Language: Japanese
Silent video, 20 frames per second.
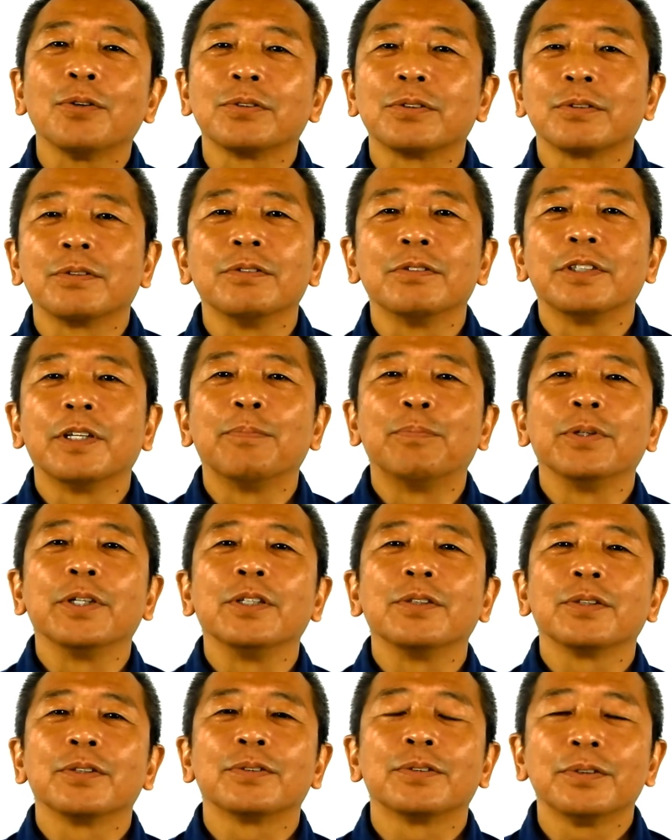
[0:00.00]
を作って
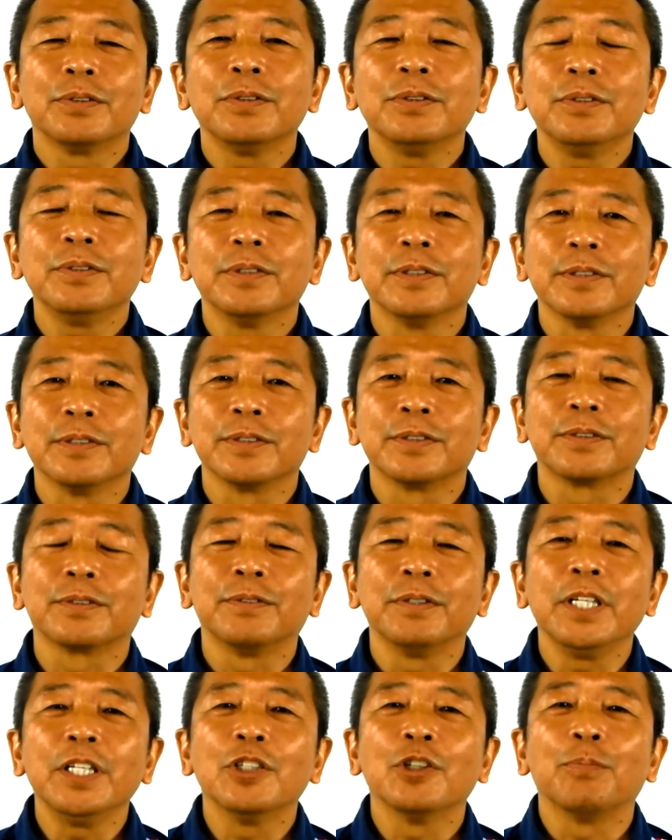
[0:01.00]
プリントする
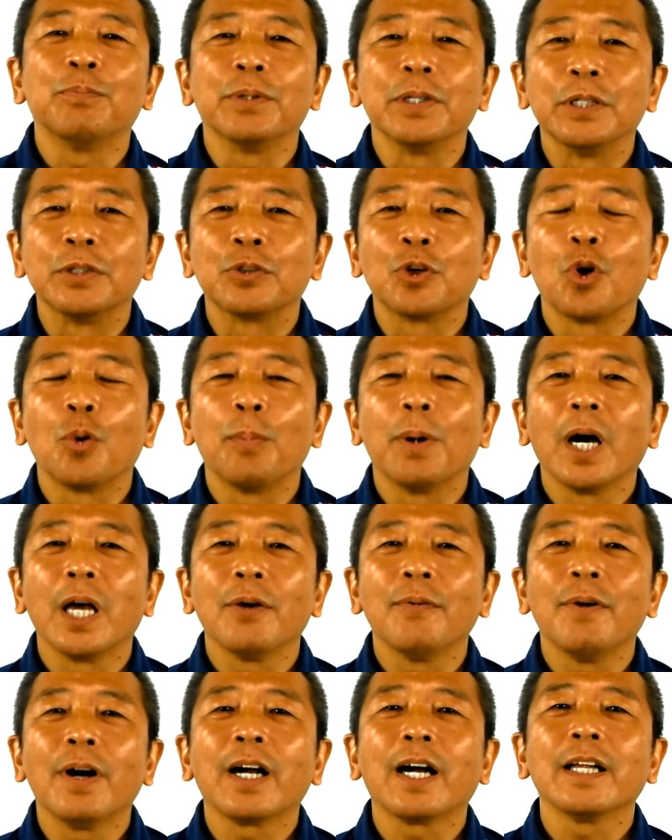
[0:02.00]
スクリーンのプリントの場
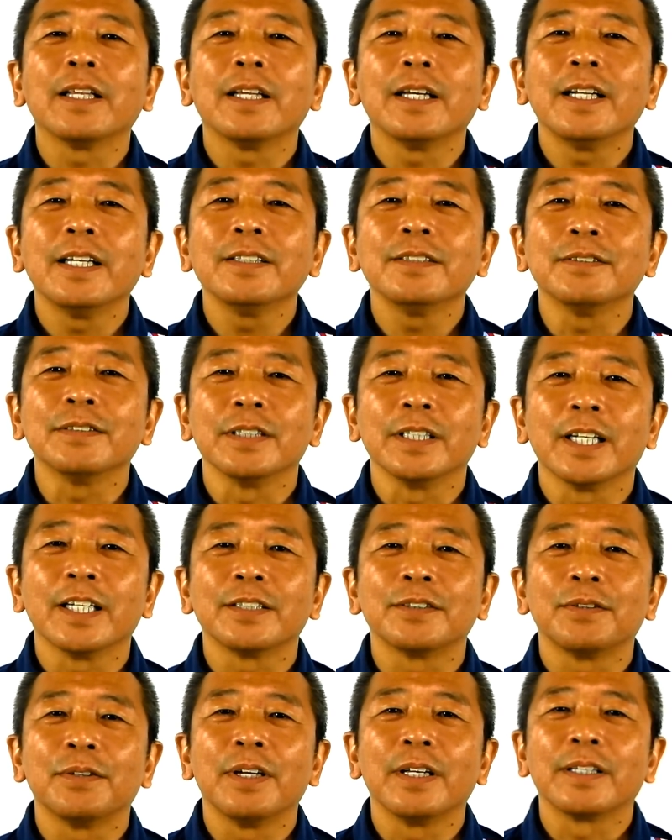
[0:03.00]
合は必ず
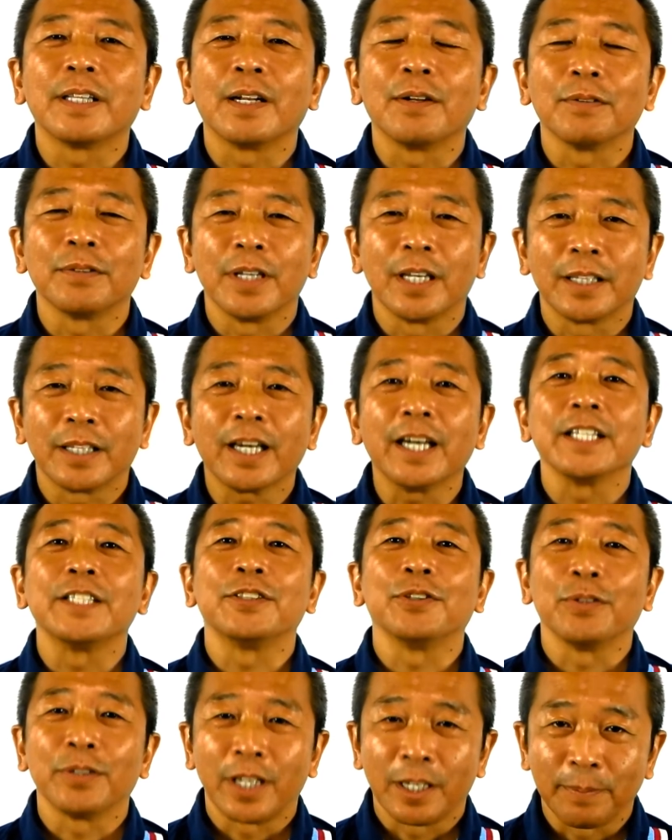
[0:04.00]
イラストレーターのデータが
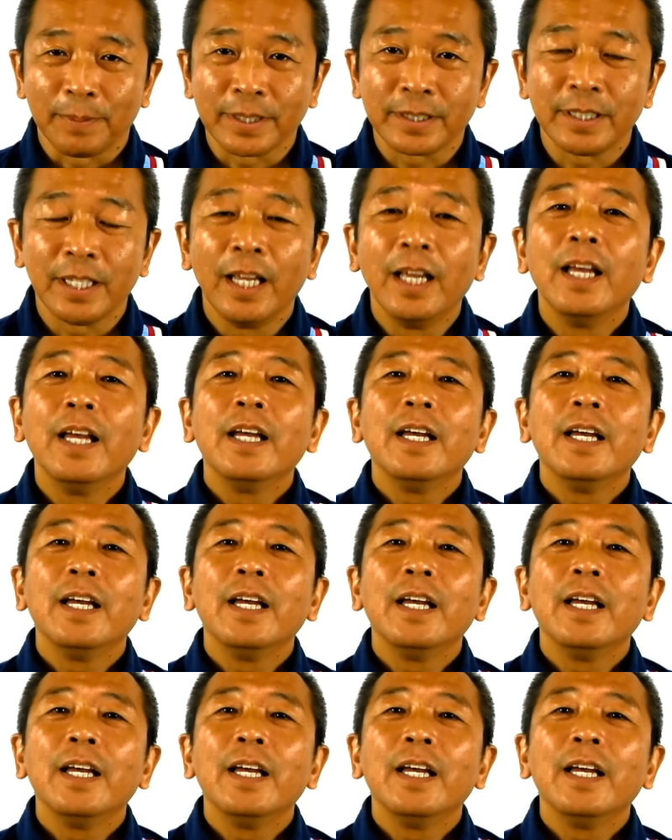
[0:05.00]
必要になります。